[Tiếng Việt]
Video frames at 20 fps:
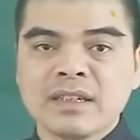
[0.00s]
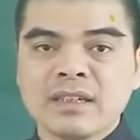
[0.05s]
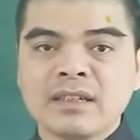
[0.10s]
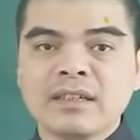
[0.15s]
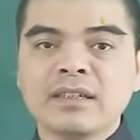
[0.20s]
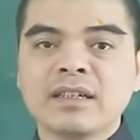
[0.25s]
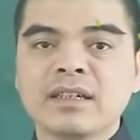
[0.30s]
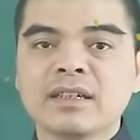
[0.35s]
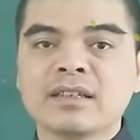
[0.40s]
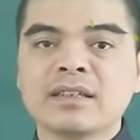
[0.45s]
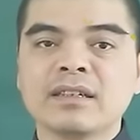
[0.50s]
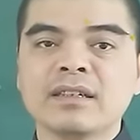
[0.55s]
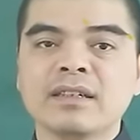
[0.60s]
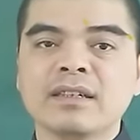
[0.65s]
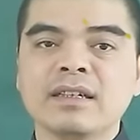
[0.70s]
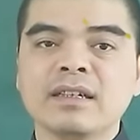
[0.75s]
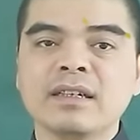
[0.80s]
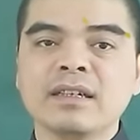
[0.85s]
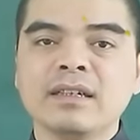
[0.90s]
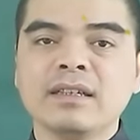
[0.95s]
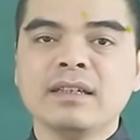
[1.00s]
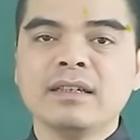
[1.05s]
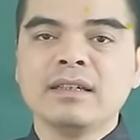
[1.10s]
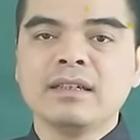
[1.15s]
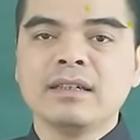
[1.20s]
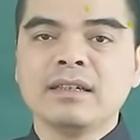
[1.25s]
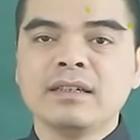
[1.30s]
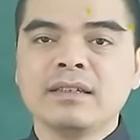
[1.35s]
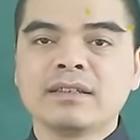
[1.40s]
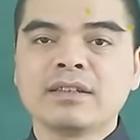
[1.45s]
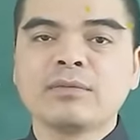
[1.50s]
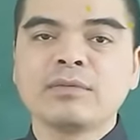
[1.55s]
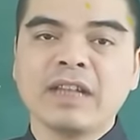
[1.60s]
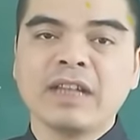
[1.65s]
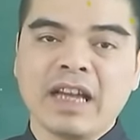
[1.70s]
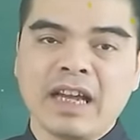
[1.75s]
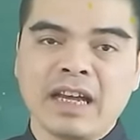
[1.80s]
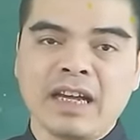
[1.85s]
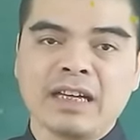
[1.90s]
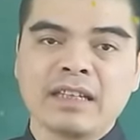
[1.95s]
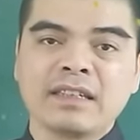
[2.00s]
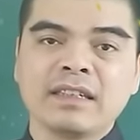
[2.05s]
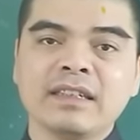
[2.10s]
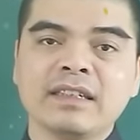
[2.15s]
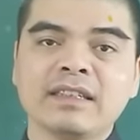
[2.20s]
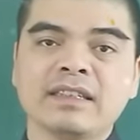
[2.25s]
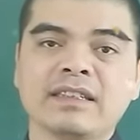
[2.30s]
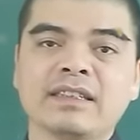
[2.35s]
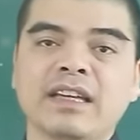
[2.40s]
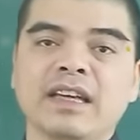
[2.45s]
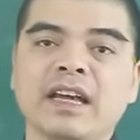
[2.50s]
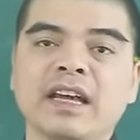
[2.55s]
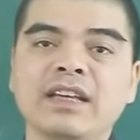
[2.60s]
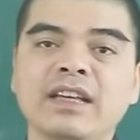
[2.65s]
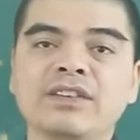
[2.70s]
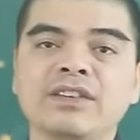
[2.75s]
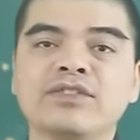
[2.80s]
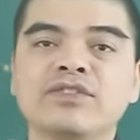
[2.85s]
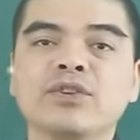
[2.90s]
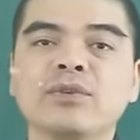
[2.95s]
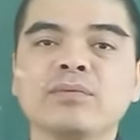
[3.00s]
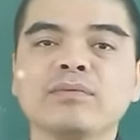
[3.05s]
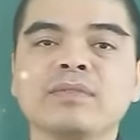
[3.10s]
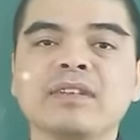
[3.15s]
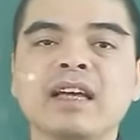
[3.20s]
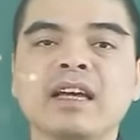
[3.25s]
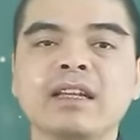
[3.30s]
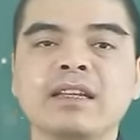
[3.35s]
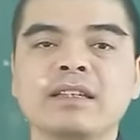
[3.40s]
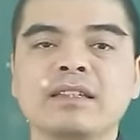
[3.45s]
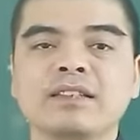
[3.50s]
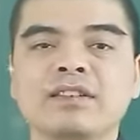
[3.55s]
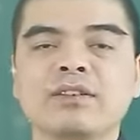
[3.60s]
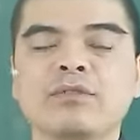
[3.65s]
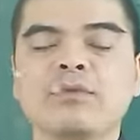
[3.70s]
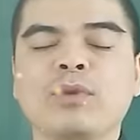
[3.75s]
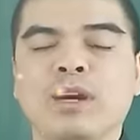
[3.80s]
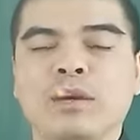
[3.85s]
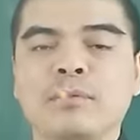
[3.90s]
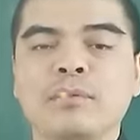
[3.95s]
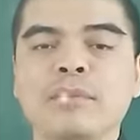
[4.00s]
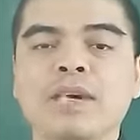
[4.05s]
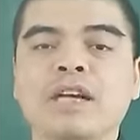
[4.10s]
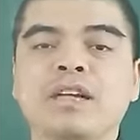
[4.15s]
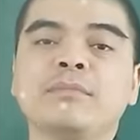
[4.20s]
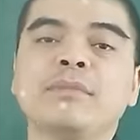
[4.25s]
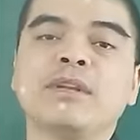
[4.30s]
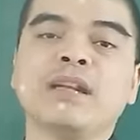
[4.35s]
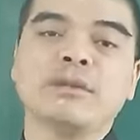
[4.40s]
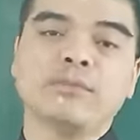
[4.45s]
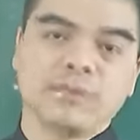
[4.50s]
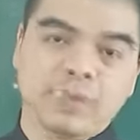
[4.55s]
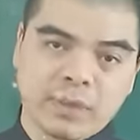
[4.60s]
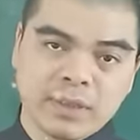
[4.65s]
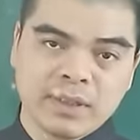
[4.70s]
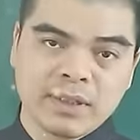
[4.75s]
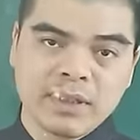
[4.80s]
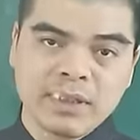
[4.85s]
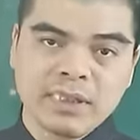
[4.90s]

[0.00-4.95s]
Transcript: Người tới sông nhà thì sẽ chúc Tết trong khoảng 10 đến 15 phút,